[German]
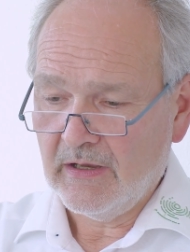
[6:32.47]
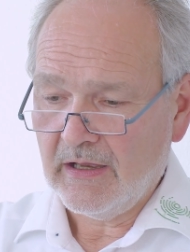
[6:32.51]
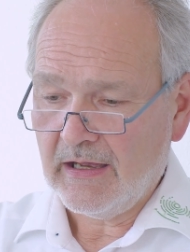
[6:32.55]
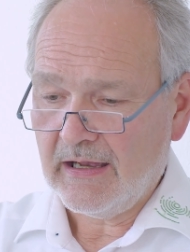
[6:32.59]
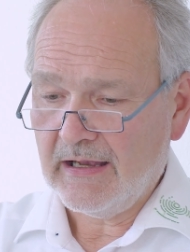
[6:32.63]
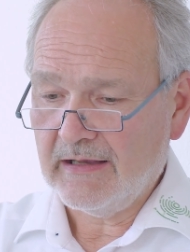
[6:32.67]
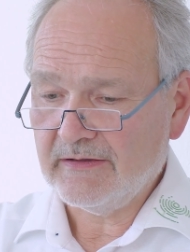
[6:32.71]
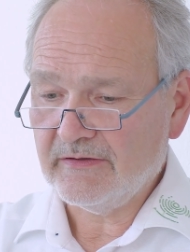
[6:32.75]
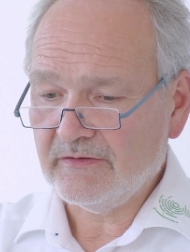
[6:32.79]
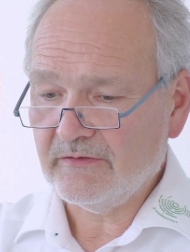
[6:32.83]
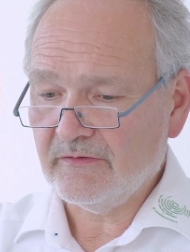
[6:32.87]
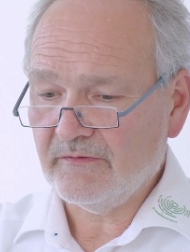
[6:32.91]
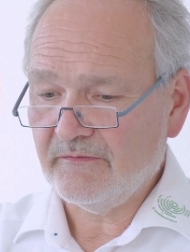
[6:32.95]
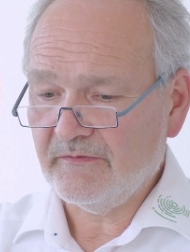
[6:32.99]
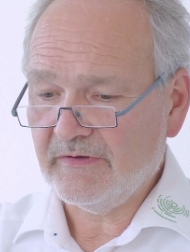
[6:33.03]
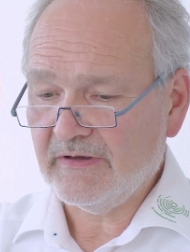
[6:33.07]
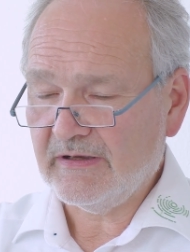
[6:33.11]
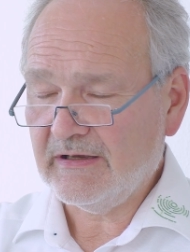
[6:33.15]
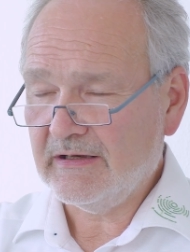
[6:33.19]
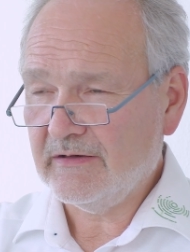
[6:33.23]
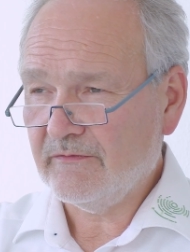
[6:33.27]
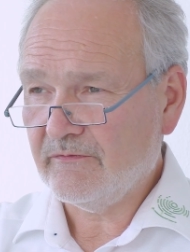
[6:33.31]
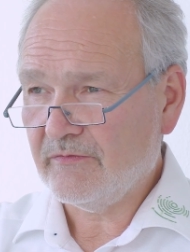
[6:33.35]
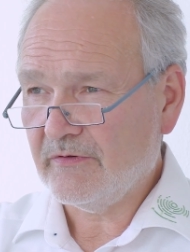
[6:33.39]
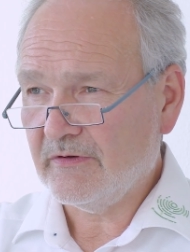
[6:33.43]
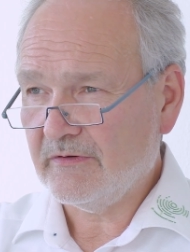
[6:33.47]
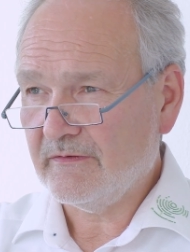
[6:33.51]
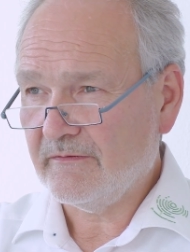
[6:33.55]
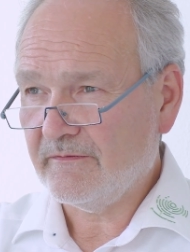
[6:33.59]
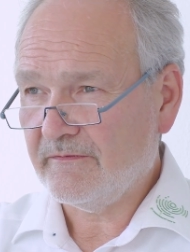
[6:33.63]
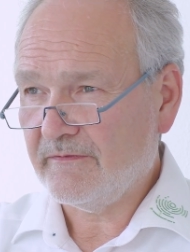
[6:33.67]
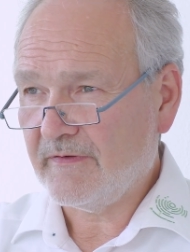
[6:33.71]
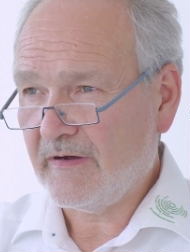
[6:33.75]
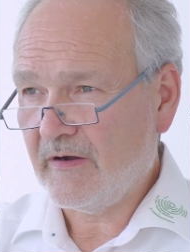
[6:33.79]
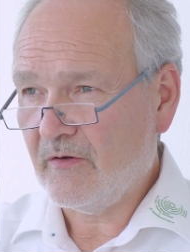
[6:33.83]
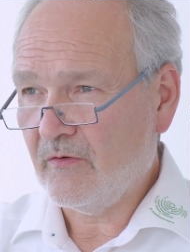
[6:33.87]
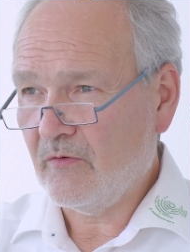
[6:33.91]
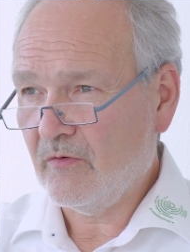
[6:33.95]
Also wir reden von
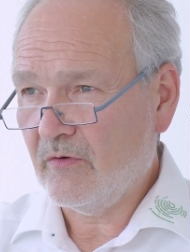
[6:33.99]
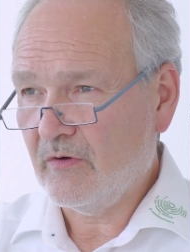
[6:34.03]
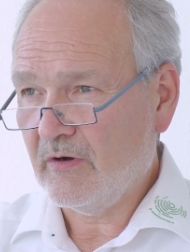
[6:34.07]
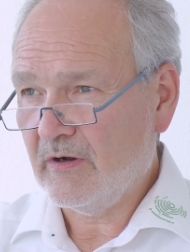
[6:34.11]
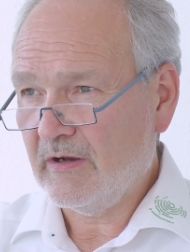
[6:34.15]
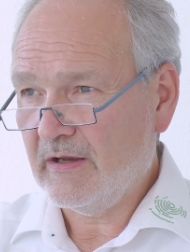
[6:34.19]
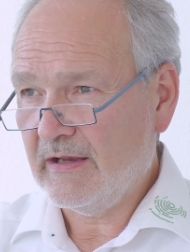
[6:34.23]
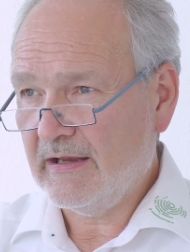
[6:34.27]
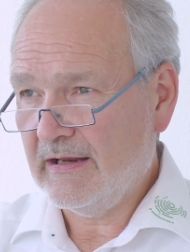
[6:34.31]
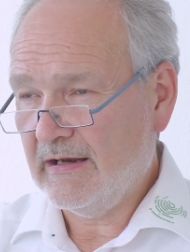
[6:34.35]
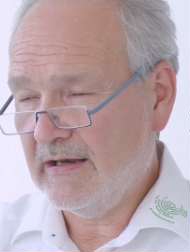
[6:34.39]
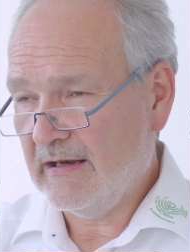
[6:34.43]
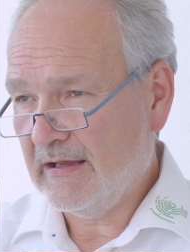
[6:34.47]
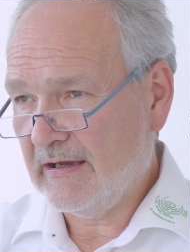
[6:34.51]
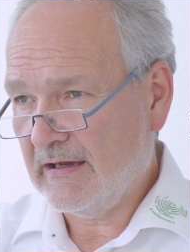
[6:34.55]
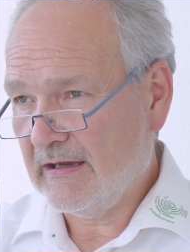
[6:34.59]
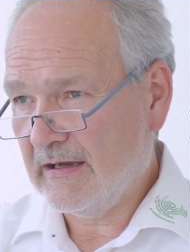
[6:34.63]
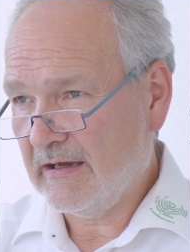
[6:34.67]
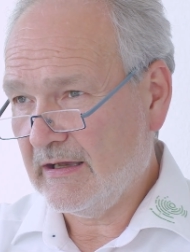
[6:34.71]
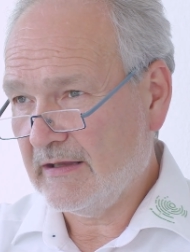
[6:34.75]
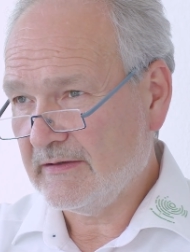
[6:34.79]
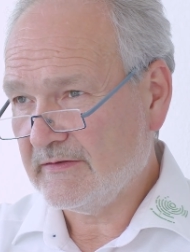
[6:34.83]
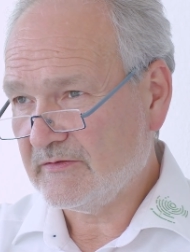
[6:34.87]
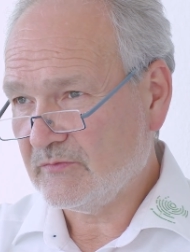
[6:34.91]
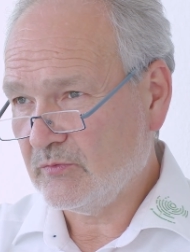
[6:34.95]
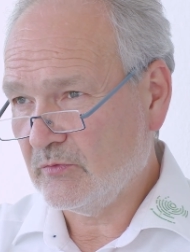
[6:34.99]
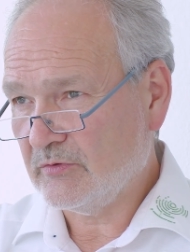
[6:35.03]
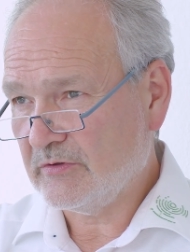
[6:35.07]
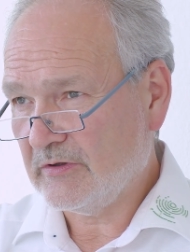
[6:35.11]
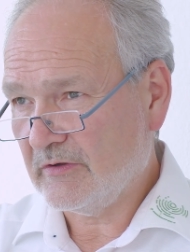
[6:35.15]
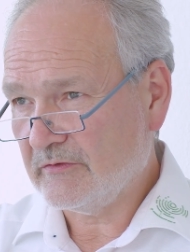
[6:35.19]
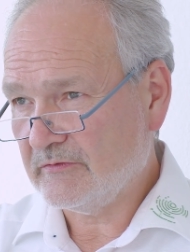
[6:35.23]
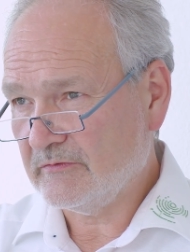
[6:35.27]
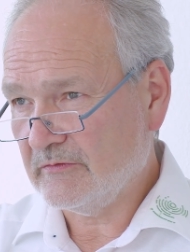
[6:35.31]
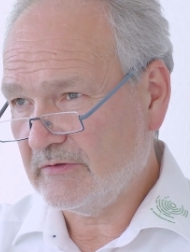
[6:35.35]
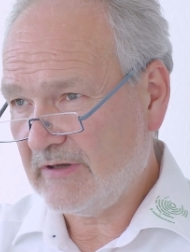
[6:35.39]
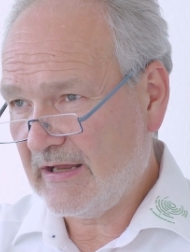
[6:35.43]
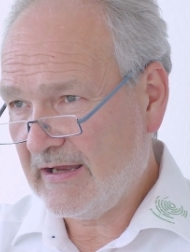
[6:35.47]
VLA
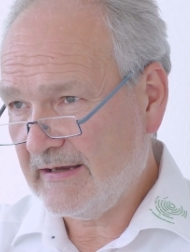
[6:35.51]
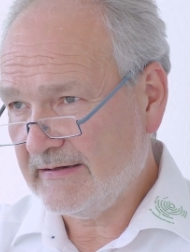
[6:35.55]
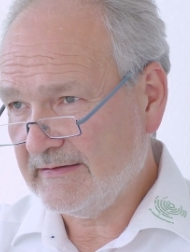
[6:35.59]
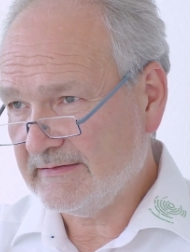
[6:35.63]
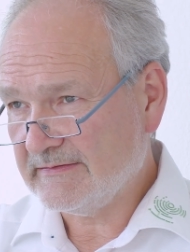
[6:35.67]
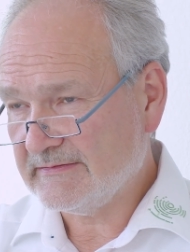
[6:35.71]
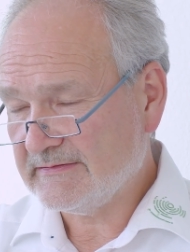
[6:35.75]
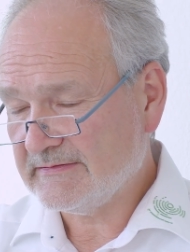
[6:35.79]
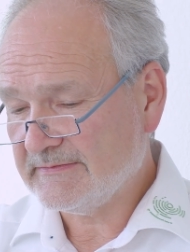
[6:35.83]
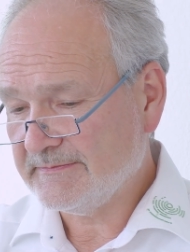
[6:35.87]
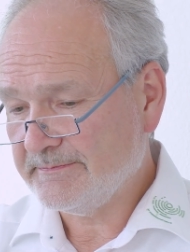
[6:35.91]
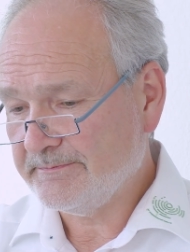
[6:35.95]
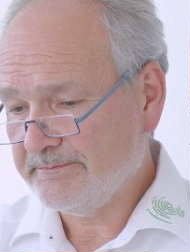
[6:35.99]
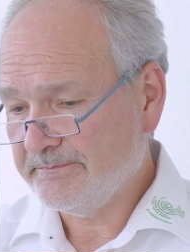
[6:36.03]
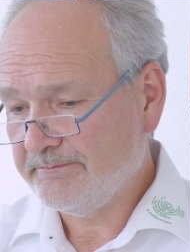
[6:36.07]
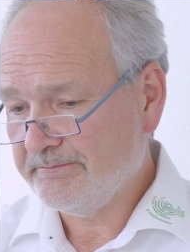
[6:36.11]
2001.